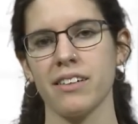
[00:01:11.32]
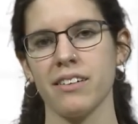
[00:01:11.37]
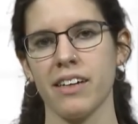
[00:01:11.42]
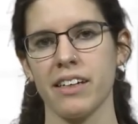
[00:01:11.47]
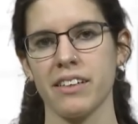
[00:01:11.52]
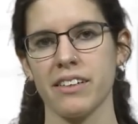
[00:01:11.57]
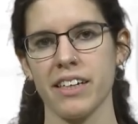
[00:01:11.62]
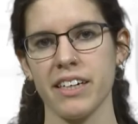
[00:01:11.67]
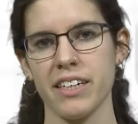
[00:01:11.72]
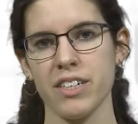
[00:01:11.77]

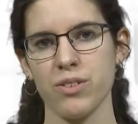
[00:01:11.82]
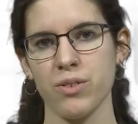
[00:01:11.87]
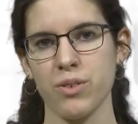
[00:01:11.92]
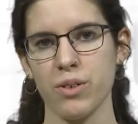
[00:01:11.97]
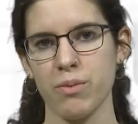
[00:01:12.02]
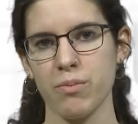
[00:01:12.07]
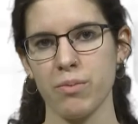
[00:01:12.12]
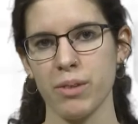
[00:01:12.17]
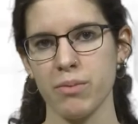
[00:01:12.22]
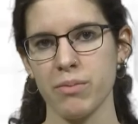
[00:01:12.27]
adquieres un
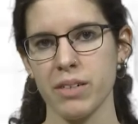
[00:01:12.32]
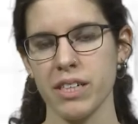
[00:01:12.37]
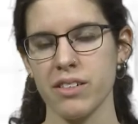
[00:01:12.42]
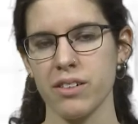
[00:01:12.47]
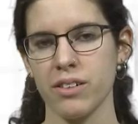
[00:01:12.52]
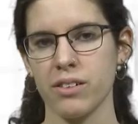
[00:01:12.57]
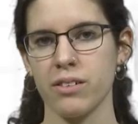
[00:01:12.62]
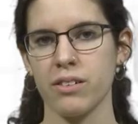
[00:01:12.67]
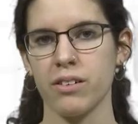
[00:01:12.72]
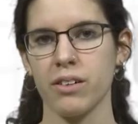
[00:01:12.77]

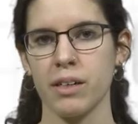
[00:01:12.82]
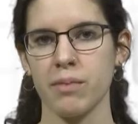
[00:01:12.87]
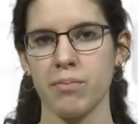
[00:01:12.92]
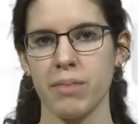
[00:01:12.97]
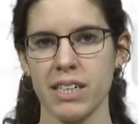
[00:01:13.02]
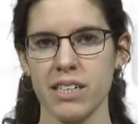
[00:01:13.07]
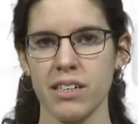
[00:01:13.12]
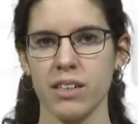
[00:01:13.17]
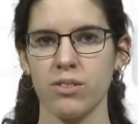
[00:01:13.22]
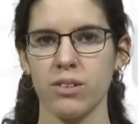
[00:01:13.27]
compromiso con lo que
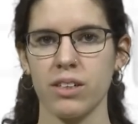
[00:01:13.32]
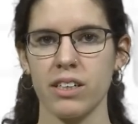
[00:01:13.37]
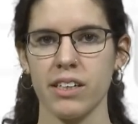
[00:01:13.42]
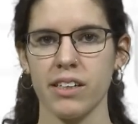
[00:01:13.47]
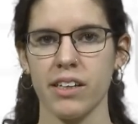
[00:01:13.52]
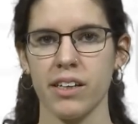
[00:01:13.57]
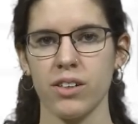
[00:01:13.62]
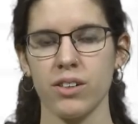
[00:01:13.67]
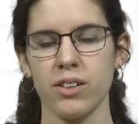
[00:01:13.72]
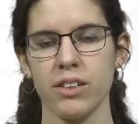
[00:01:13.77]
pasa a tu
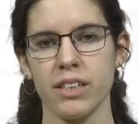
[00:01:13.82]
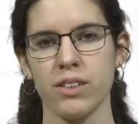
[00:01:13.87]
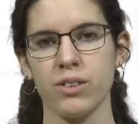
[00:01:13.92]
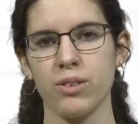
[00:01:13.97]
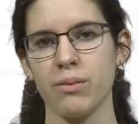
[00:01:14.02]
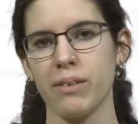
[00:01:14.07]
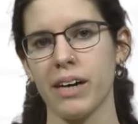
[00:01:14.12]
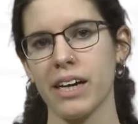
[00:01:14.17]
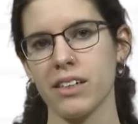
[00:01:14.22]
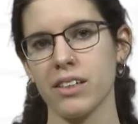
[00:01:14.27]
alrededor, en
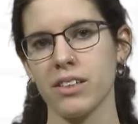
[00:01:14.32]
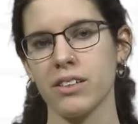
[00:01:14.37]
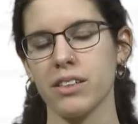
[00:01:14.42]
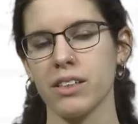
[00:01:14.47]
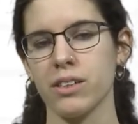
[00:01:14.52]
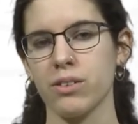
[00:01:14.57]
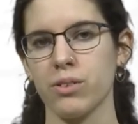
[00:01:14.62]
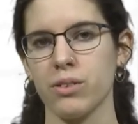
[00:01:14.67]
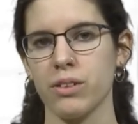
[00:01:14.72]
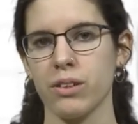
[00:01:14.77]
tu barrio,
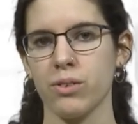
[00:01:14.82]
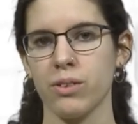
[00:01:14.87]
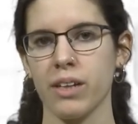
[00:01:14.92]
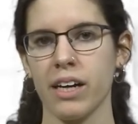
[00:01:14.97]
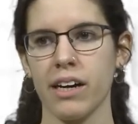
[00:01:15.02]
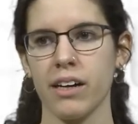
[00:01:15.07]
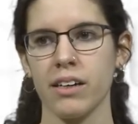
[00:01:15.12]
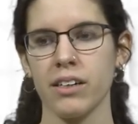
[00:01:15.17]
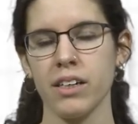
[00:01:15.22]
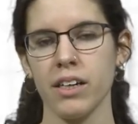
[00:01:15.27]
en tu
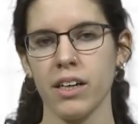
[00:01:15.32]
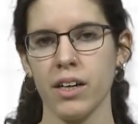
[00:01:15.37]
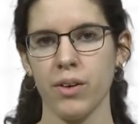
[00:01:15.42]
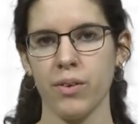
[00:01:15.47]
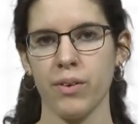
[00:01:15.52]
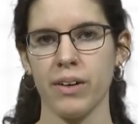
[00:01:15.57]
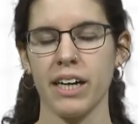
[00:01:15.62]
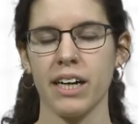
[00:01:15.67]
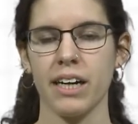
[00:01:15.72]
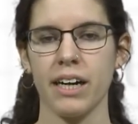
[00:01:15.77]
ciudad
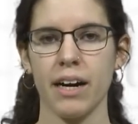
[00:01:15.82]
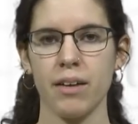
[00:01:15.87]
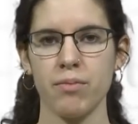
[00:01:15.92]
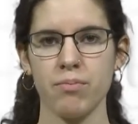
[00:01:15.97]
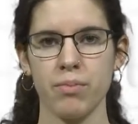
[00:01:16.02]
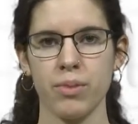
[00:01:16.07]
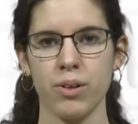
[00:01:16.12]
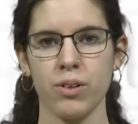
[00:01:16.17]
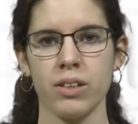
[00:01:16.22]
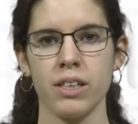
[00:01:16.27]
o en el
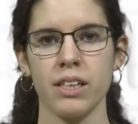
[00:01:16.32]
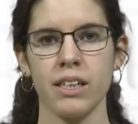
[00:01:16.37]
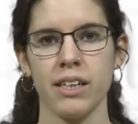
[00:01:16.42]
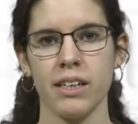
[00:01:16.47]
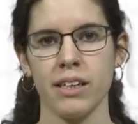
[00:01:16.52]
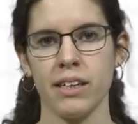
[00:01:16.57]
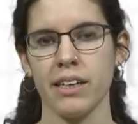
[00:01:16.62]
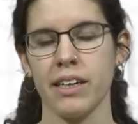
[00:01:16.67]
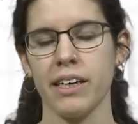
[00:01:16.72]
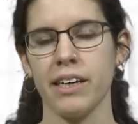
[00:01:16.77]
campo
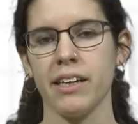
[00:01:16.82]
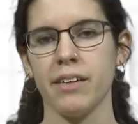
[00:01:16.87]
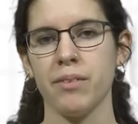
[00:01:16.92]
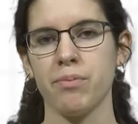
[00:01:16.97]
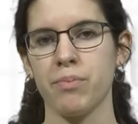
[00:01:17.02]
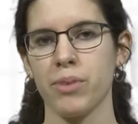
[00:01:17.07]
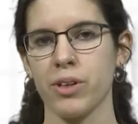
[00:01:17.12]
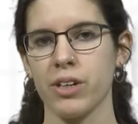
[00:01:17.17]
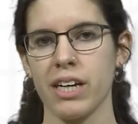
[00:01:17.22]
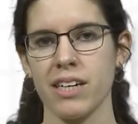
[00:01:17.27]
y
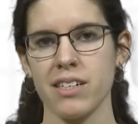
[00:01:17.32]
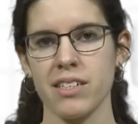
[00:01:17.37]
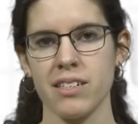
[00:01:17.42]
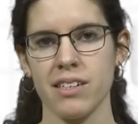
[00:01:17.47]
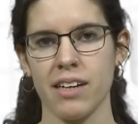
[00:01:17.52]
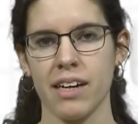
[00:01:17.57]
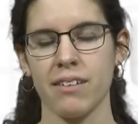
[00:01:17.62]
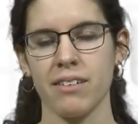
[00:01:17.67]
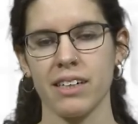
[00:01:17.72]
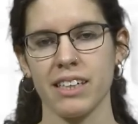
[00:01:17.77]

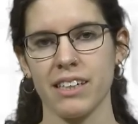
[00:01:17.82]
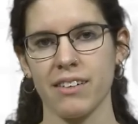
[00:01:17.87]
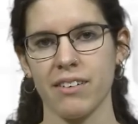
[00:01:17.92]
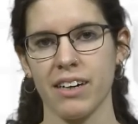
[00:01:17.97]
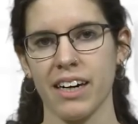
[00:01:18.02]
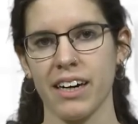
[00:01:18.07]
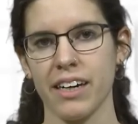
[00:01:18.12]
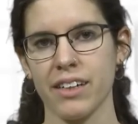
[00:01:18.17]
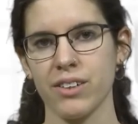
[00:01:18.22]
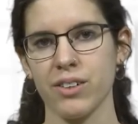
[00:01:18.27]
podrás acabar
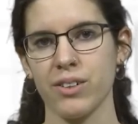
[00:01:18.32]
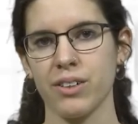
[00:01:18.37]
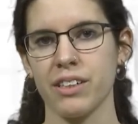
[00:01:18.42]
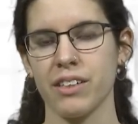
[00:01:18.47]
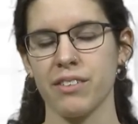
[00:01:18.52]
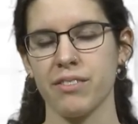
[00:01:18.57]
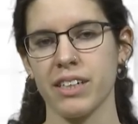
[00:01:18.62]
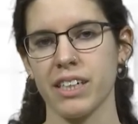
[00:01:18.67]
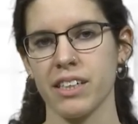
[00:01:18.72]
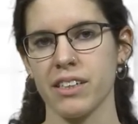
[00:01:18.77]
trabajando en
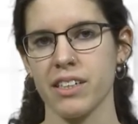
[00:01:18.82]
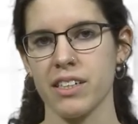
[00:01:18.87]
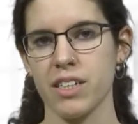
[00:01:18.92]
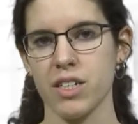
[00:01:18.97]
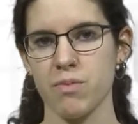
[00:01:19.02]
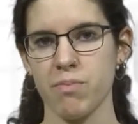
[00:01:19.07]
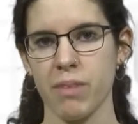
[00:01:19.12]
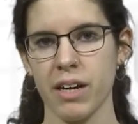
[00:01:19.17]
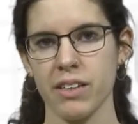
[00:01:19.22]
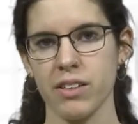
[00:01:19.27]
diferentes
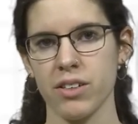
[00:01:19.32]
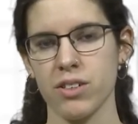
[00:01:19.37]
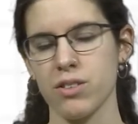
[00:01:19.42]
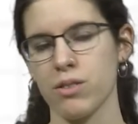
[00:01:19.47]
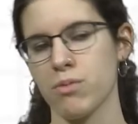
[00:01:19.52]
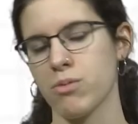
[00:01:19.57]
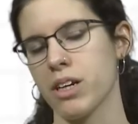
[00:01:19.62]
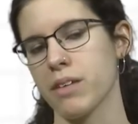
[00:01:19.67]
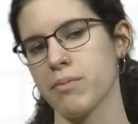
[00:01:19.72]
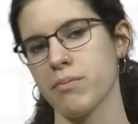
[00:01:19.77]
espacios
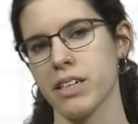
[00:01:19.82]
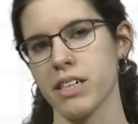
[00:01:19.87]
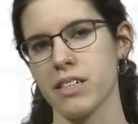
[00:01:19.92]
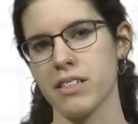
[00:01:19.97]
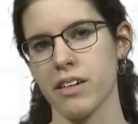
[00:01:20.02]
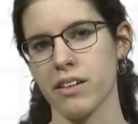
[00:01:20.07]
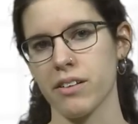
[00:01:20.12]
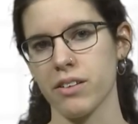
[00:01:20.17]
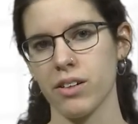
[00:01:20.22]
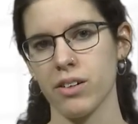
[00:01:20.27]
como la
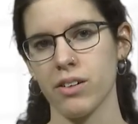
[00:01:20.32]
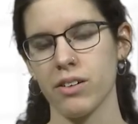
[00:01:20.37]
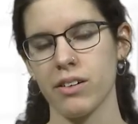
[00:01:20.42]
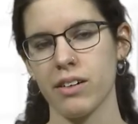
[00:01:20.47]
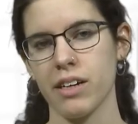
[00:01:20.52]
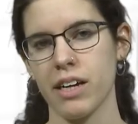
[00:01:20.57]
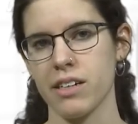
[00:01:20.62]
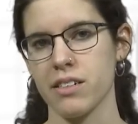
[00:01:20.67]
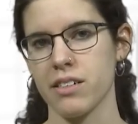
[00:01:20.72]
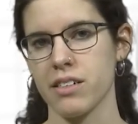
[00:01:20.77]

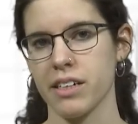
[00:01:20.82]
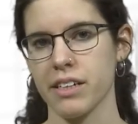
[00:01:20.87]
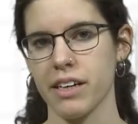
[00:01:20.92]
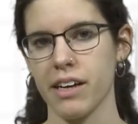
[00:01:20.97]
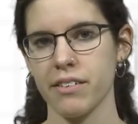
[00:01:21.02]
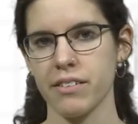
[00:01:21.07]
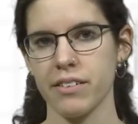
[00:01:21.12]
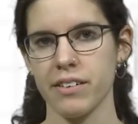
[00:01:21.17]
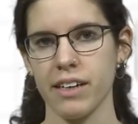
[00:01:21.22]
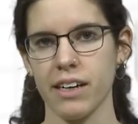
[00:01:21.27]
administración, la
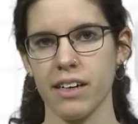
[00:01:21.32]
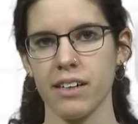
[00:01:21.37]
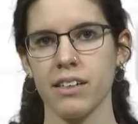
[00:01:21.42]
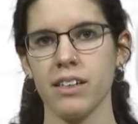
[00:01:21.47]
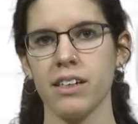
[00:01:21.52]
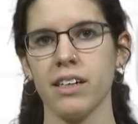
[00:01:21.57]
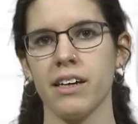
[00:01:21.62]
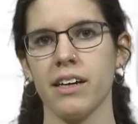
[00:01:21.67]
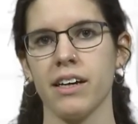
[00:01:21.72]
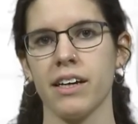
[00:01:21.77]
enseñanza,
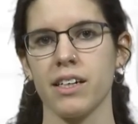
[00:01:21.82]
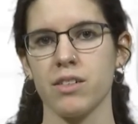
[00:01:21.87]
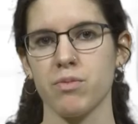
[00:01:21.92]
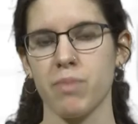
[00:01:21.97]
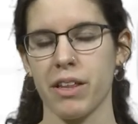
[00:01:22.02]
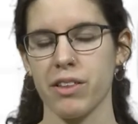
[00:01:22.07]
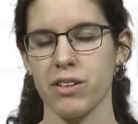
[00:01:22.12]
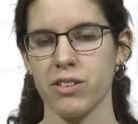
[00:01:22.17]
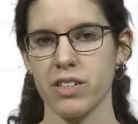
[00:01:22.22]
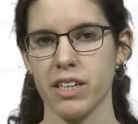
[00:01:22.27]
en
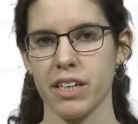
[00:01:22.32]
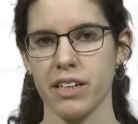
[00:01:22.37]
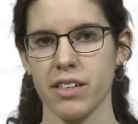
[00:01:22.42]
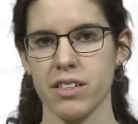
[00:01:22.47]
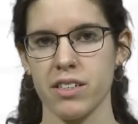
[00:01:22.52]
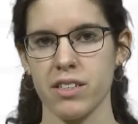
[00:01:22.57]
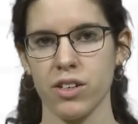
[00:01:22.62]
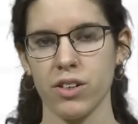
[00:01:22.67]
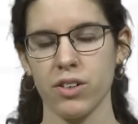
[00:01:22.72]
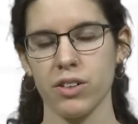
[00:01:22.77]
espacios de
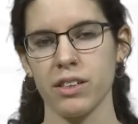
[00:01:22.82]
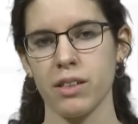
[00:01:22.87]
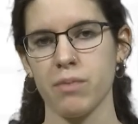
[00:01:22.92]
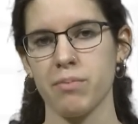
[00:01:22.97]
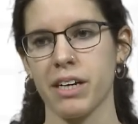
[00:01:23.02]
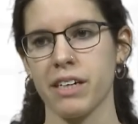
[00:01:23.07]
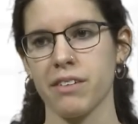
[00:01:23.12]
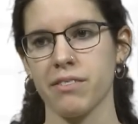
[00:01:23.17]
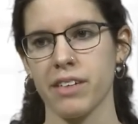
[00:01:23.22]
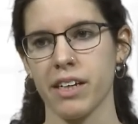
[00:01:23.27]
gestión, de
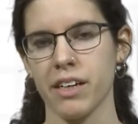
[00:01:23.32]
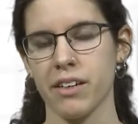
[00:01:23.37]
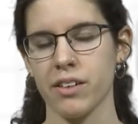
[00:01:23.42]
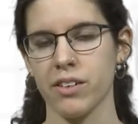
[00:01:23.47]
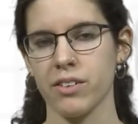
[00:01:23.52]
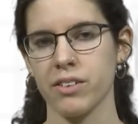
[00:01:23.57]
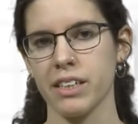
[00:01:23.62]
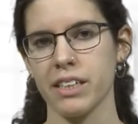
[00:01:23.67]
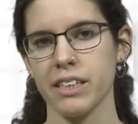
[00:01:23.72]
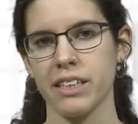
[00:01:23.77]

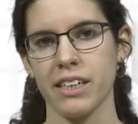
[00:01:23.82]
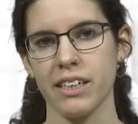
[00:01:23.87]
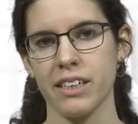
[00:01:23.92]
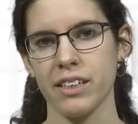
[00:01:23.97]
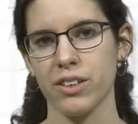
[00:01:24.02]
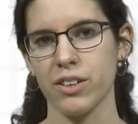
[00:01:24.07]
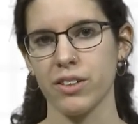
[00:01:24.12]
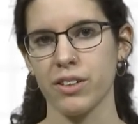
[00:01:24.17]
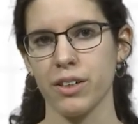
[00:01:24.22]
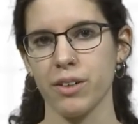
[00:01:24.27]
planificación del
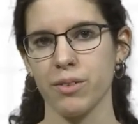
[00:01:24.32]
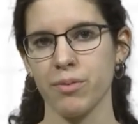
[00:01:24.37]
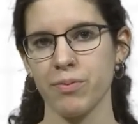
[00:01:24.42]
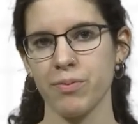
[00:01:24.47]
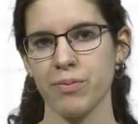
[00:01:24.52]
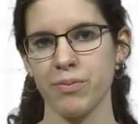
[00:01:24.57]
territorio.